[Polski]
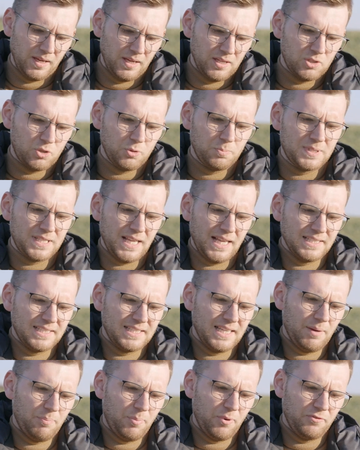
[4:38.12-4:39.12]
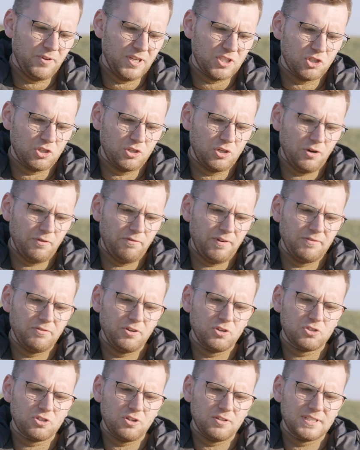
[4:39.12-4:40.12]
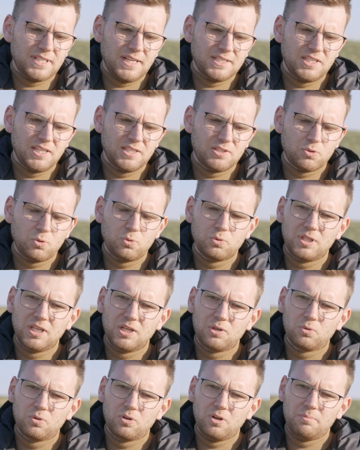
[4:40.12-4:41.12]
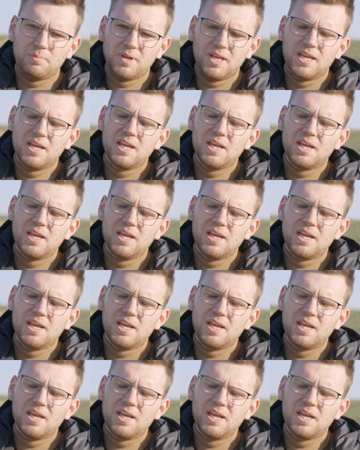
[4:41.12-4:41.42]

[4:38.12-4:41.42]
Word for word: Substancja powierzchniowa wiążąca się z kutikulą